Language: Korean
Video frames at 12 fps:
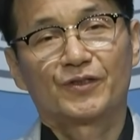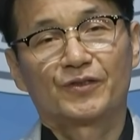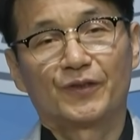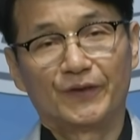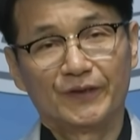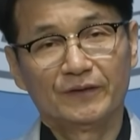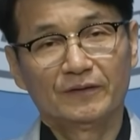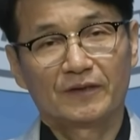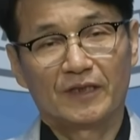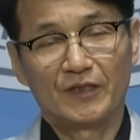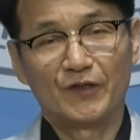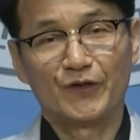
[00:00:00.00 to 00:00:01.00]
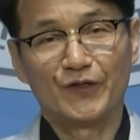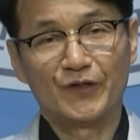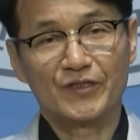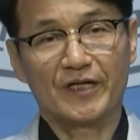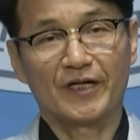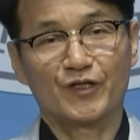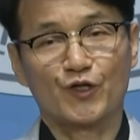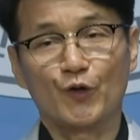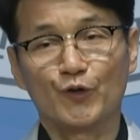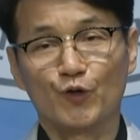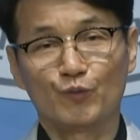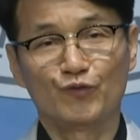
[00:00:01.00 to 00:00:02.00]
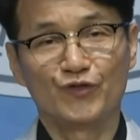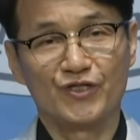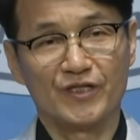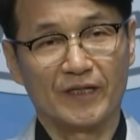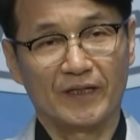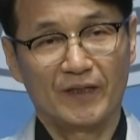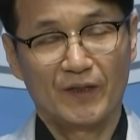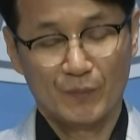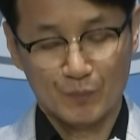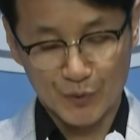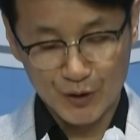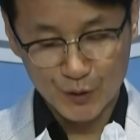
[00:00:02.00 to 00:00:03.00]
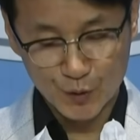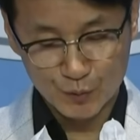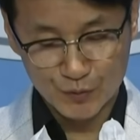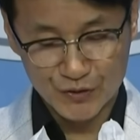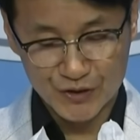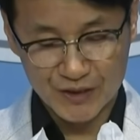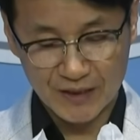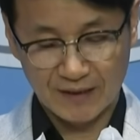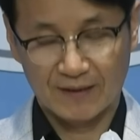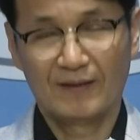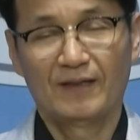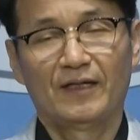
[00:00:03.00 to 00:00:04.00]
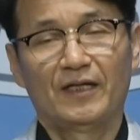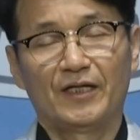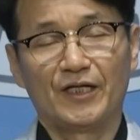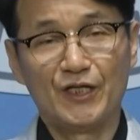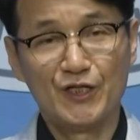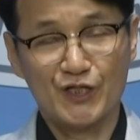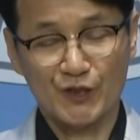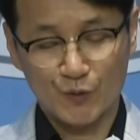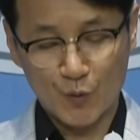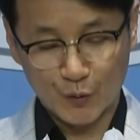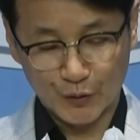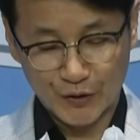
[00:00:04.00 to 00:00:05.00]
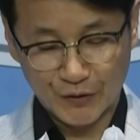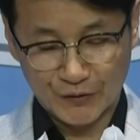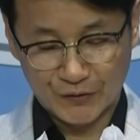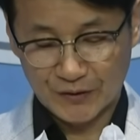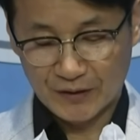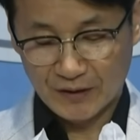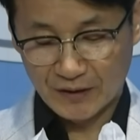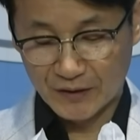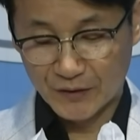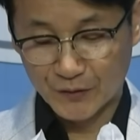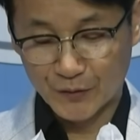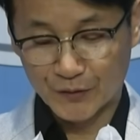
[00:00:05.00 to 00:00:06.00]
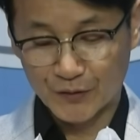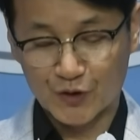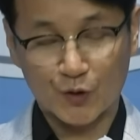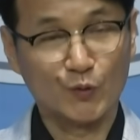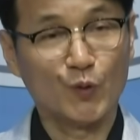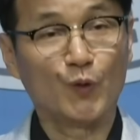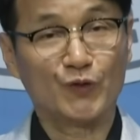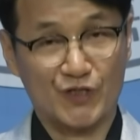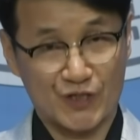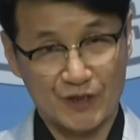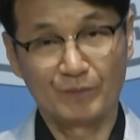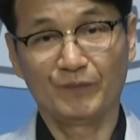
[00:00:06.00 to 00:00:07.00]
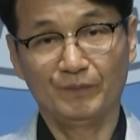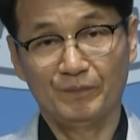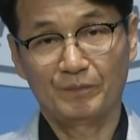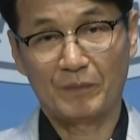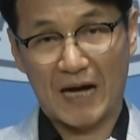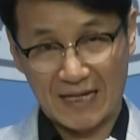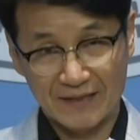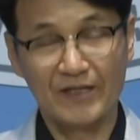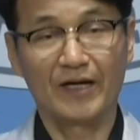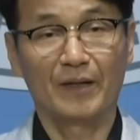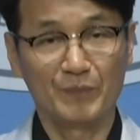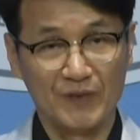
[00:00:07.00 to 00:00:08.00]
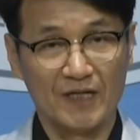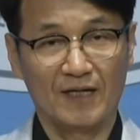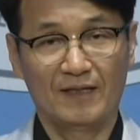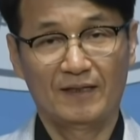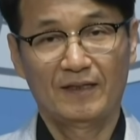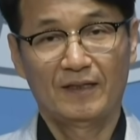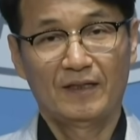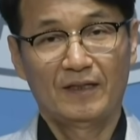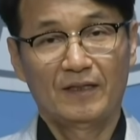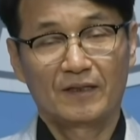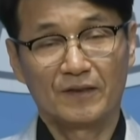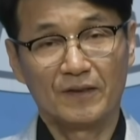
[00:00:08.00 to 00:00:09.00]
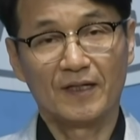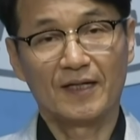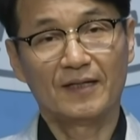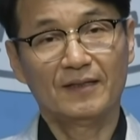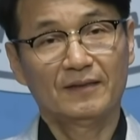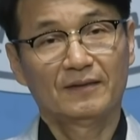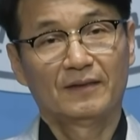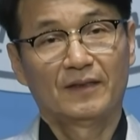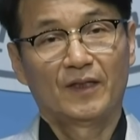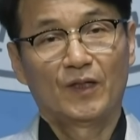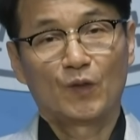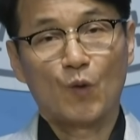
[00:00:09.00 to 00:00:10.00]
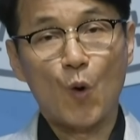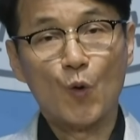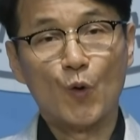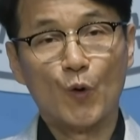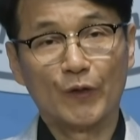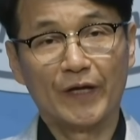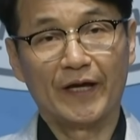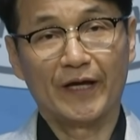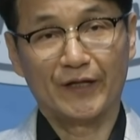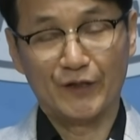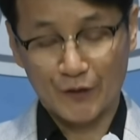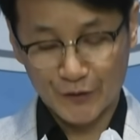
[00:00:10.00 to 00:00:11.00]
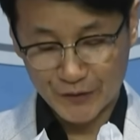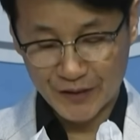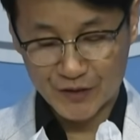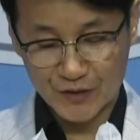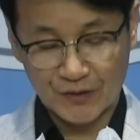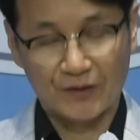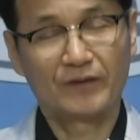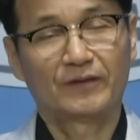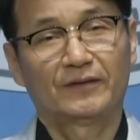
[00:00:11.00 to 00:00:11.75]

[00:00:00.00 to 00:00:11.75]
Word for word: 저는 김건희 여사의 성형 문제, 미용 문제, 인신공격 이런 거는 저도 지금 반대합니다. 그러나 공공의 영역에서